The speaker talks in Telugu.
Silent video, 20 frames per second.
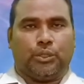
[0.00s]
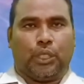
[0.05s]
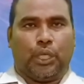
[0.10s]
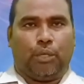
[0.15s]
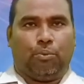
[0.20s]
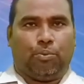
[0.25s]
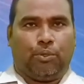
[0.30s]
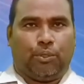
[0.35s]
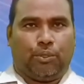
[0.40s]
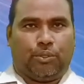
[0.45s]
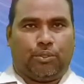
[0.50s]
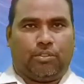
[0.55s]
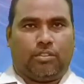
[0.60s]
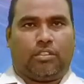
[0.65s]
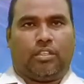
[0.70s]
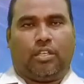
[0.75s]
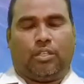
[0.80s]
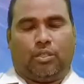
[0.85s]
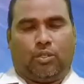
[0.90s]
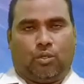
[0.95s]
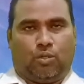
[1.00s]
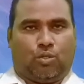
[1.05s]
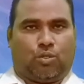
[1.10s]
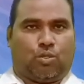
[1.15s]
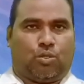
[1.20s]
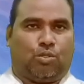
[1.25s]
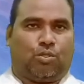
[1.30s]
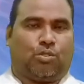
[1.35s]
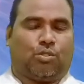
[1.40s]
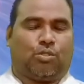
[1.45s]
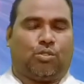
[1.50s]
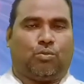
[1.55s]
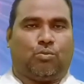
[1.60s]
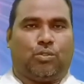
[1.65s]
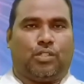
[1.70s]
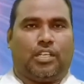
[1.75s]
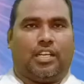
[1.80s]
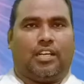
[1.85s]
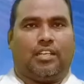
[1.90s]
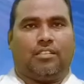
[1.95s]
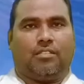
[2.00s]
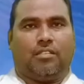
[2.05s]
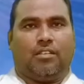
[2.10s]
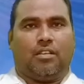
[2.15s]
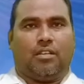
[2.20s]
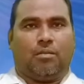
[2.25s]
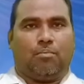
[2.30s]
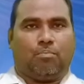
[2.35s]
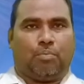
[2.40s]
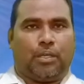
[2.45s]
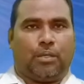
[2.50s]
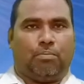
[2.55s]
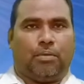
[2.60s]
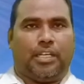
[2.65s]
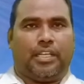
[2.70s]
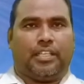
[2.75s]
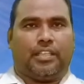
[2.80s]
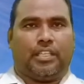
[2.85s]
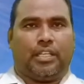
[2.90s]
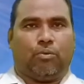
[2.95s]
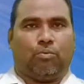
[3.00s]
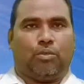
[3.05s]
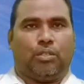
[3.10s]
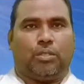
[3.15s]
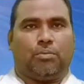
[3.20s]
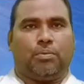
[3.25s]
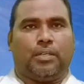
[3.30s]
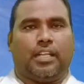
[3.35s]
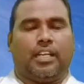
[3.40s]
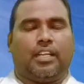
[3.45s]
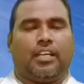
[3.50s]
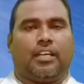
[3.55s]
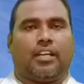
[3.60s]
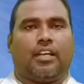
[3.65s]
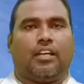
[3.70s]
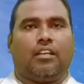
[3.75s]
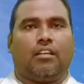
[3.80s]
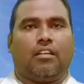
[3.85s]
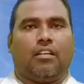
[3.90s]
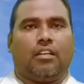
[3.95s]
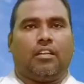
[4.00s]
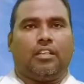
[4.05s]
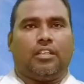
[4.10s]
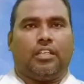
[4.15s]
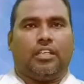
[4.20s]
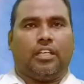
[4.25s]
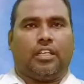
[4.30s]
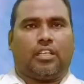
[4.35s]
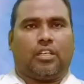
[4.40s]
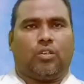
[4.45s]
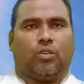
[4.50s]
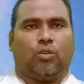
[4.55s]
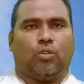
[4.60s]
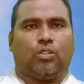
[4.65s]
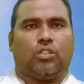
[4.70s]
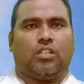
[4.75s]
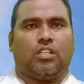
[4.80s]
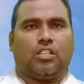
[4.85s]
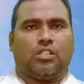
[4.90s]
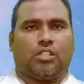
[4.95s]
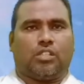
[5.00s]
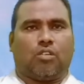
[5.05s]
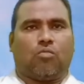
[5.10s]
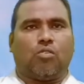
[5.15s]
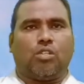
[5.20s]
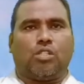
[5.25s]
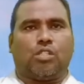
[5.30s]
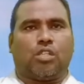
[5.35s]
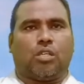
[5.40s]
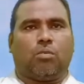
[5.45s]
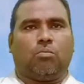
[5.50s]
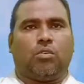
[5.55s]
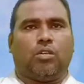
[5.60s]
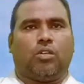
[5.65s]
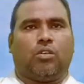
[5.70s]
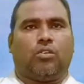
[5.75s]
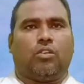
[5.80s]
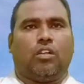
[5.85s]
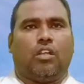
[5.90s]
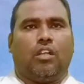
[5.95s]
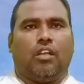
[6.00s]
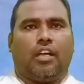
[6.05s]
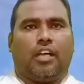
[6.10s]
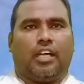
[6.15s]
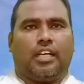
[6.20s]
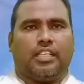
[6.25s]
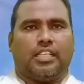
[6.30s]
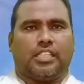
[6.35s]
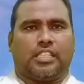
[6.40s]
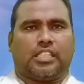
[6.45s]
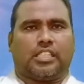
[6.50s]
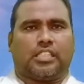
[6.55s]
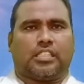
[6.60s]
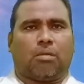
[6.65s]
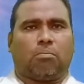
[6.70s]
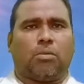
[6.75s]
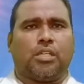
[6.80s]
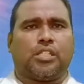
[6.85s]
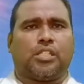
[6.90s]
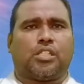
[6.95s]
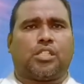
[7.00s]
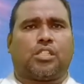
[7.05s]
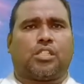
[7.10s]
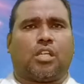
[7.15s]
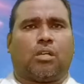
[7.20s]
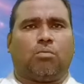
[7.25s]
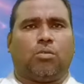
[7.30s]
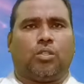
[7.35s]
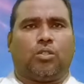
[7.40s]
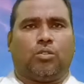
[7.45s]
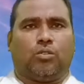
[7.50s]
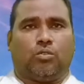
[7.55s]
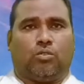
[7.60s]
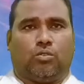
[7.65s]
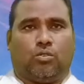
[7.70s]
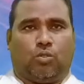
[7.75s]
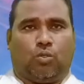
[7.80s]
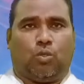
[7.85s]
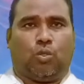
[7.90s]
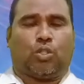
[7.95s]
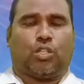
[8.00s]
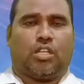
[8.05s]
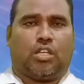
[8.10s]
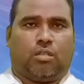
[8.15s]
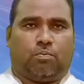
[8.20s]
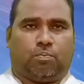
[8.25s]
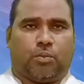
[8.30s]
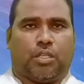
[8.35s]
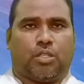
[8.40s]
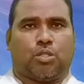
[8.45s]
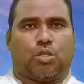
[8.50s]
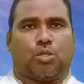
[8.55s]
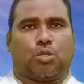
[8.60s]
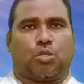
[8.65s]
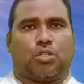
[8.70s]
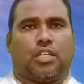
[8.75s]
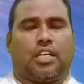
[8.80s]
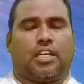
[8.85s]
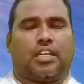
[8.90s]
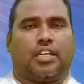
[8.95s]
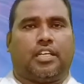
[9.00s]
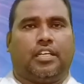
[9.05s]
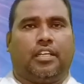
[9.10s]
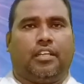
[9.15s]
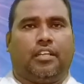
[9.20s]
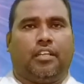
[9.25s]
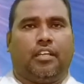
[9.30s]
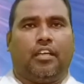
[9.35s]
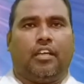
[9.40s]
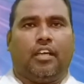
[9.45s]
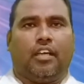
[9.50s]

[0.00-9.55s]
దేవుడు ఎదురు చూస్తూ ఉన్నాడు ప్రేమైన దేవుని బిడలారా యొక్క నూతన సంవత్సరంలో ఆయన సమస్తమును నూతన పరుచుచున్నానని